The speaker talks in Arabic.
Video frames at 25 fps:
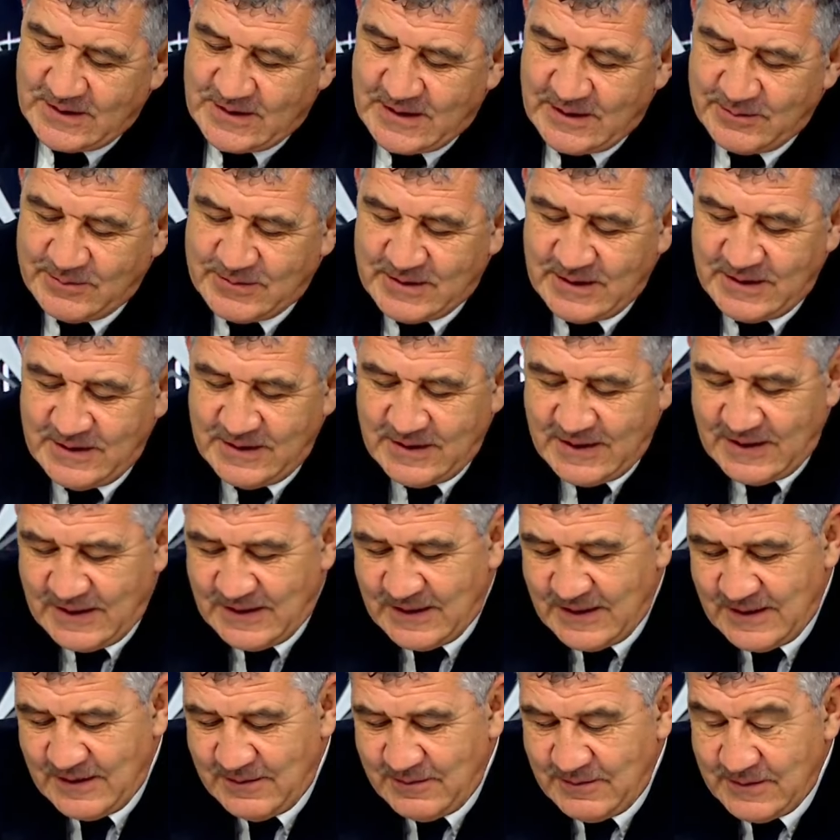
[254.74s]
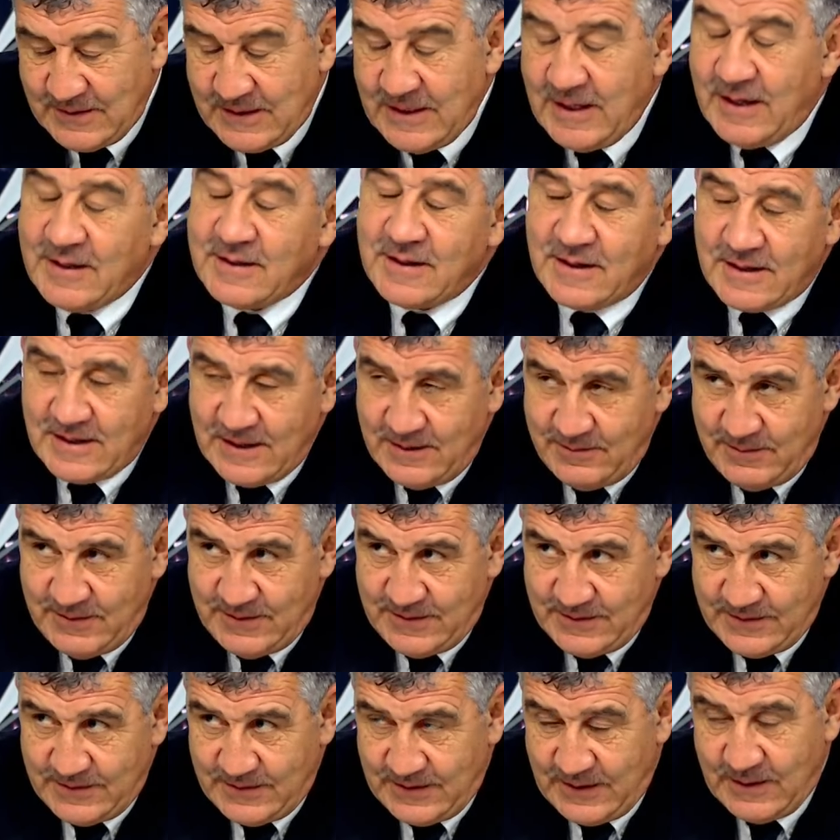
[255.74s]
كابتن انا بدي احكي كلمه
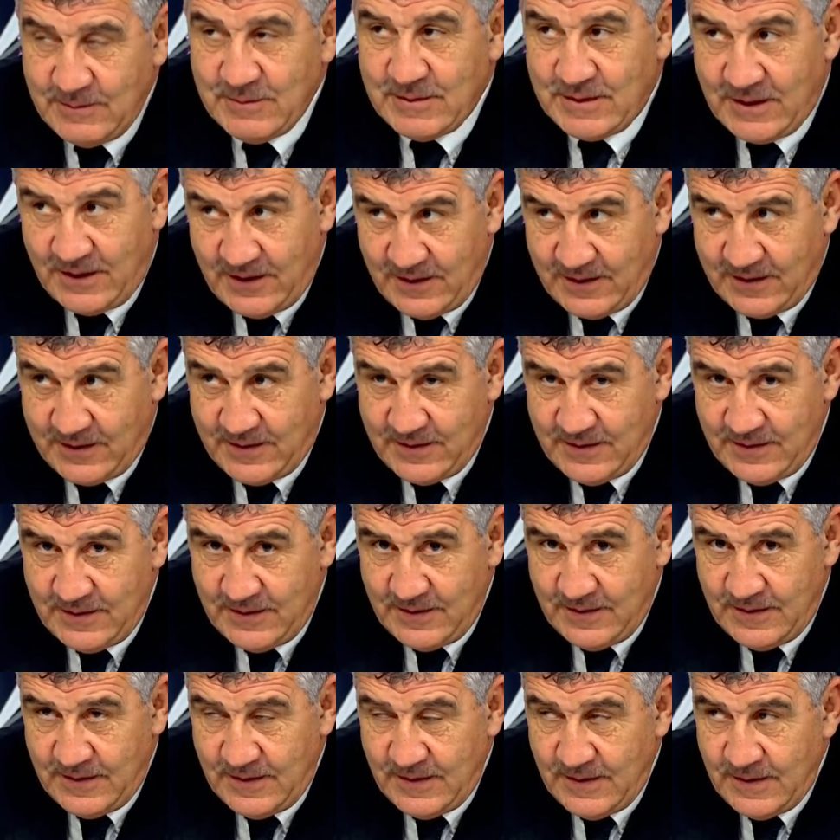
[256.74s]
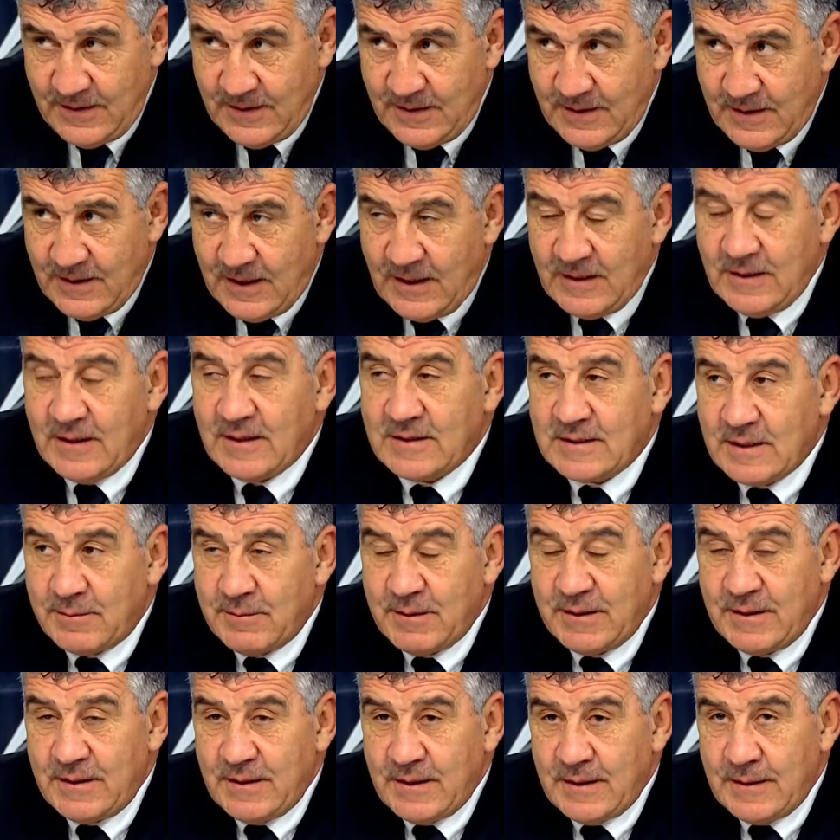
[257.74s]
كلمه حق انا
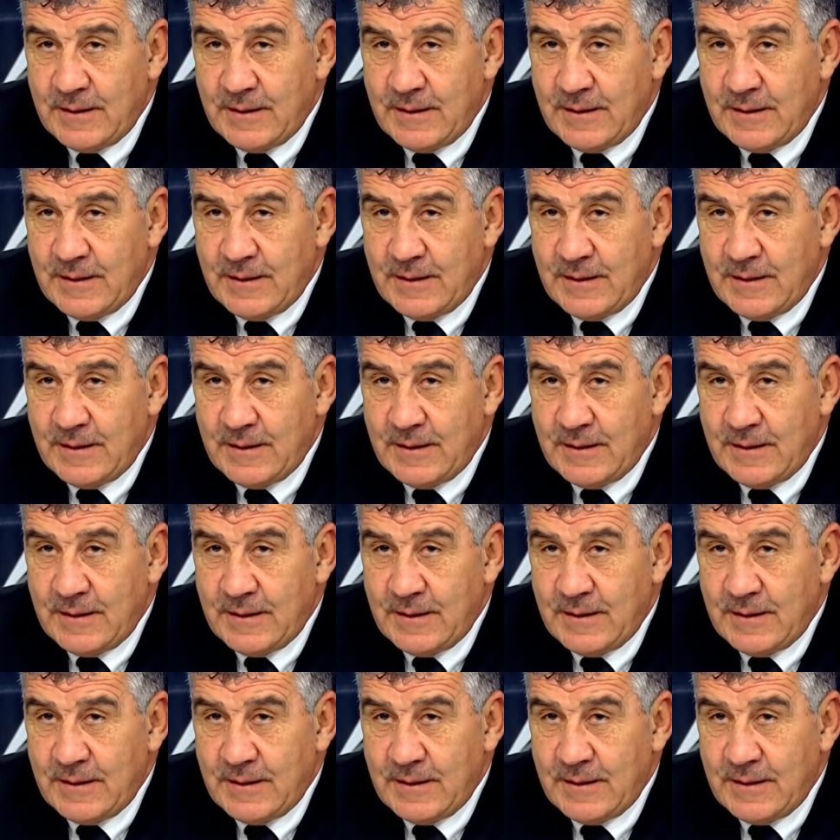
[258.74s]
اتمنى